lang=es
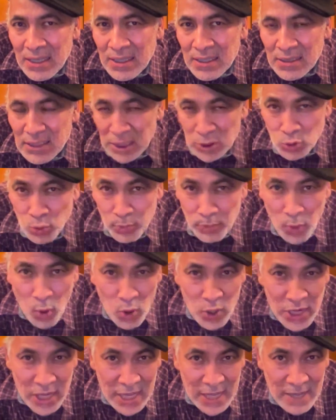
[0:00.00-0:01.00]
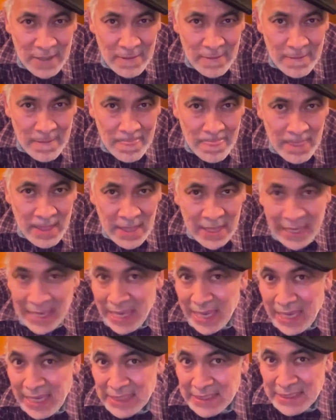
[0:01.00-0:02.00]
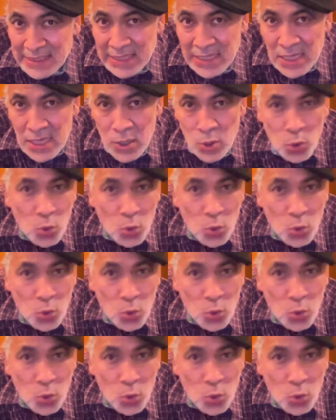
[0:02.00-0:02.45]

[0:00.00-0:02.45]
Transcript: Se supone que es